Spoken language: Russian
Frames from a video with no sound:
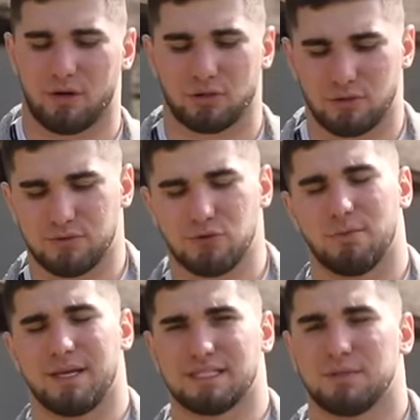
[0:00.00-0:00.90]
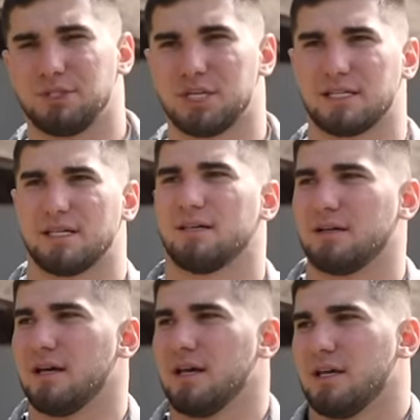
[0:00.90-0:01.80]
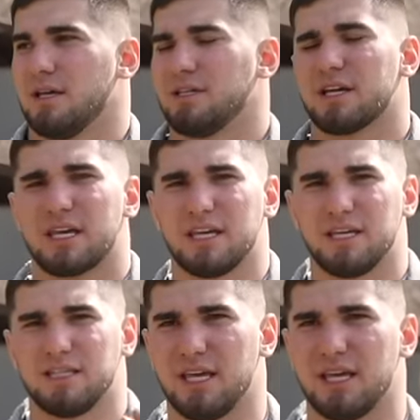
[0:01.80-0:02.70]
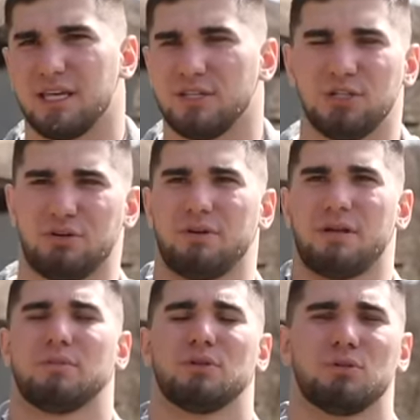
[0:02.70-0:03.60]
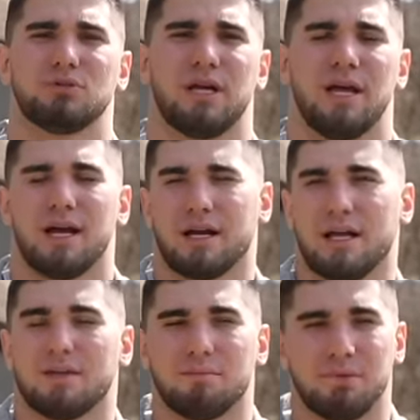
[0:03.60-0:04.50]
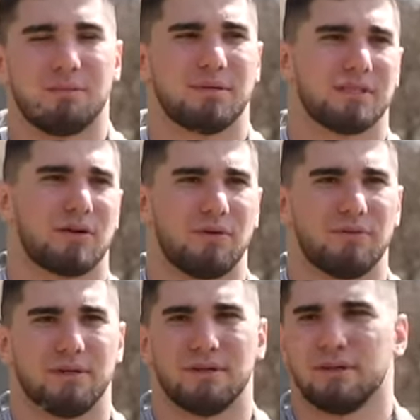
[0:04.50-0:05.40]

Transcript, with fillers: хорошо, все у меня замечательно, и никакие деньги, ничего нам не нужно, главное было бы здоровье.